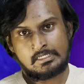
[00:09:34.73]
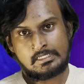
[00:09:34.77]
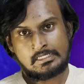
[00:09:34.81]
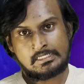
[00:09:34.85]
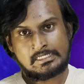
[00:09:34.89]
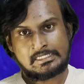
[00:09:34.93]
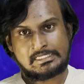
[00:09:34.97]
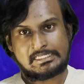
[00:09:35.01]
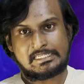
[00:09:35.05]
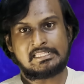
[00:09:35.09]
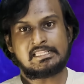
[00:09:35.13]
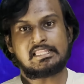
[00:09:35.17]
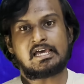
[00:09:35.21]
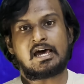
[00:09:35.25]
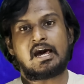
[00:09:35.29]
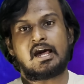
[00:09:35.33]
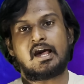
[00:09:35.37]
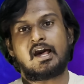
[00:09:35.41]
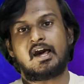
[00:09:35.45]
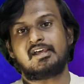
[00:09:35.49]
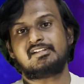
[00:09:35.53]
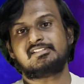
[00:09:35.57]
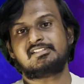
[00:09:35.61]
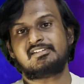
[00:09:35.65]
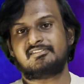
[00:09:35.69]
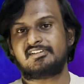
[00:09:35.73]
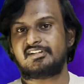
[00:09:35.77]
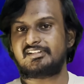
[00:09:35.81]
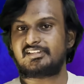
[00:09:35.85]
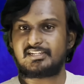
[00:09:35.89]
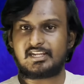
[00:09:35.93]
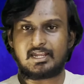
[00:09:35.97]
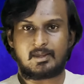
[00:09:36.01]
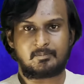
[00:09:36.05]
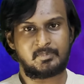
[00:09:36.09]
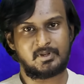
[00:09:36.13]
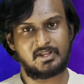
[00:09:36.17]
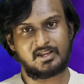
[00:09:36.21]
இந்த ஆர் செவன்டி த்ரீ
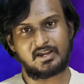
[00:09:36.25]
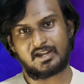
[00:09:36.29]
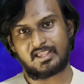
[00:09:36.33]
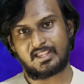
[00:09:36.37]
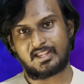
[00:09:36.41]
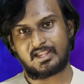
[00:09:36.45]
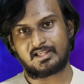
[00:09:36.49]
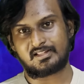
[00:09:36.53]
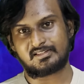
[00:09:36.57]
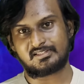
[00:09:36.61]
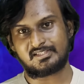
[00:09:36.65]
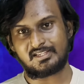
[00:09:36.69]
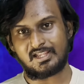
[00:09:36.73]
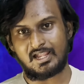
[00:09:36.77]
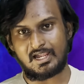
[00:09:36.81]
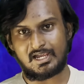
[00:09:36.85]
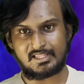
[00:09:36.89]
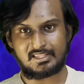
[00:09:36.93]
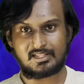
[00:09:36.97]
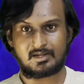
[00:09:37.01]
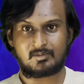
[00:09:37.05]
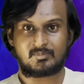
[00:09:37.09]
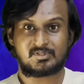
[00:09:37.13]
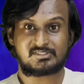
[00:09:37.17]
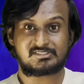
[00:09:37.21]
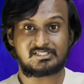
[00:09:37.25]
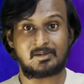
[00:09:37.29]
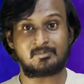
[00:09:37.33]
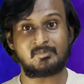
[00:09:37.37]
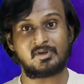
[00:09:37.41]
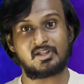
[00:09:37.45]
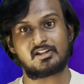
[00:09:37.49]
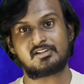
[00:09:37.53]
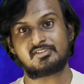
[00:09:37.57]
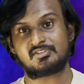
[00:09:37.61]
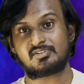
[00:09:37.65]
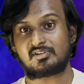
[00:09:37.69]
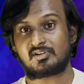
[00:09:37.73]
அப்படி கிடையாது அதை நம்ம
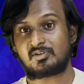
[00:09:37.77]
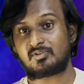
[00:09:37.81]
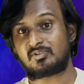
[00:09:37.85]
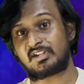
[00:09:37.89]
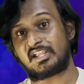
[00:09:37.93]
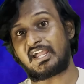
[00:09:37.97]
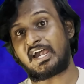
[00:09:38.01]
சம்மர்னு சொல்லி ஒரு